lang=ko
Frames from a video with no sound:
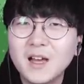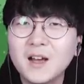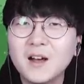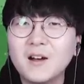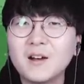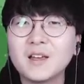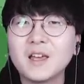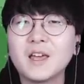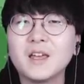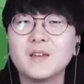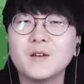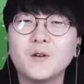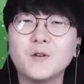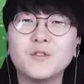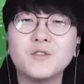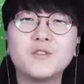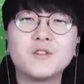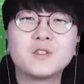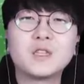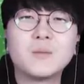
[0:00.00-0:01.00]
오케이
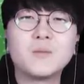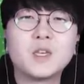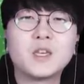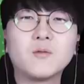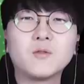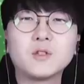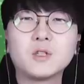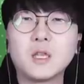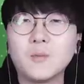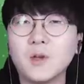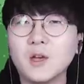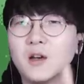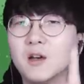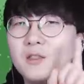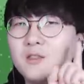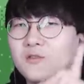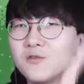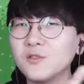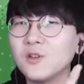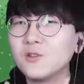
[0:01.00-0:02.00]
오늘도 재밌게
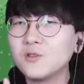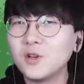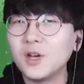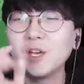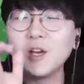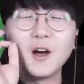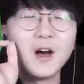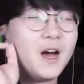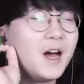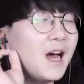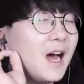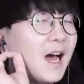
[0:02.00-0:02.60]
보셨다면 구독, 좋아요,